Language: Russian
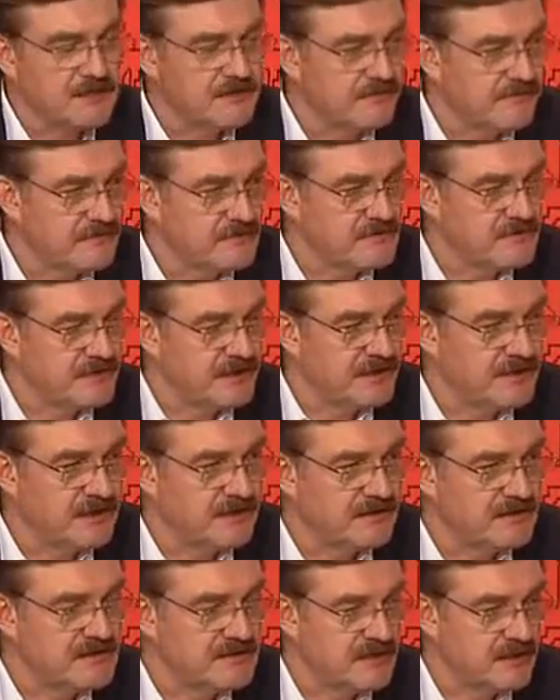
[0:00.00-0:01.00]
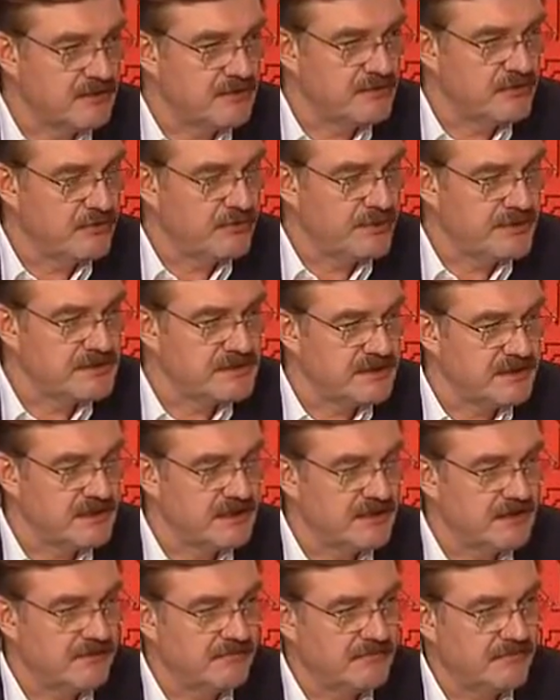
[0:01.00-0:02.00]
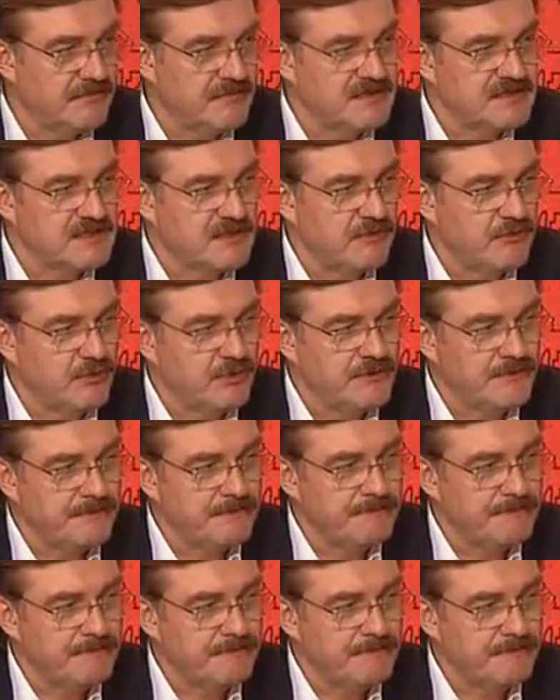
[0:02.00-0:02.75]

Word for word: в результате одностороннего признания Москвой